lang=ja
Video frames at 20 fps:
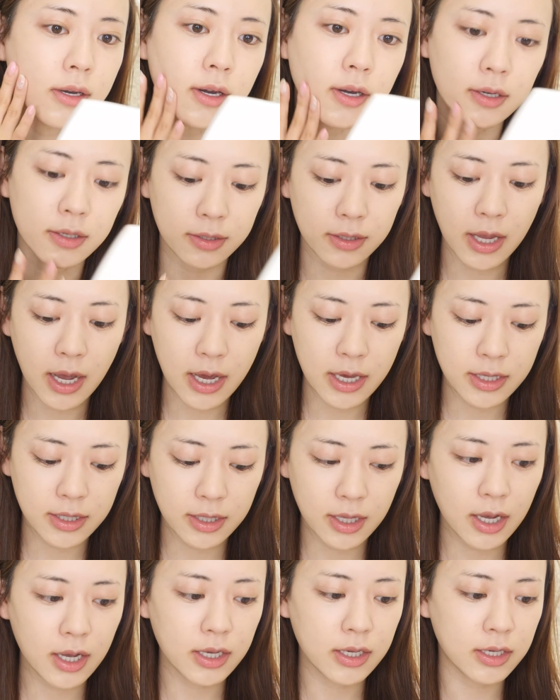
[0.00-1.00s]
はい、大
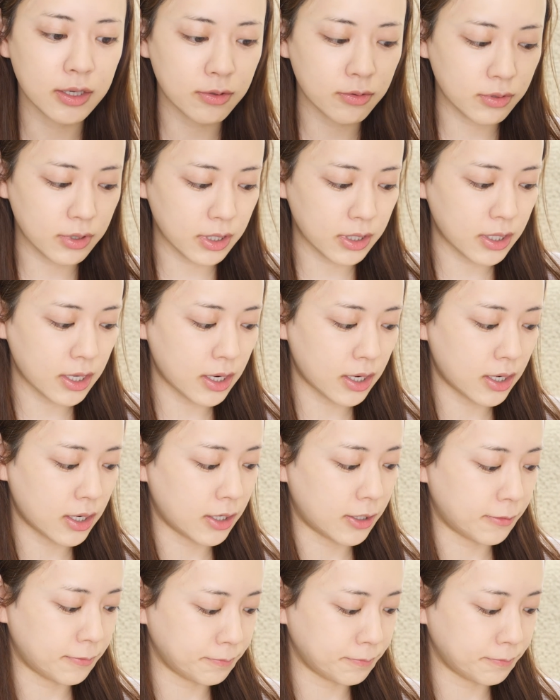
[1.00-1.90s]
体広げたら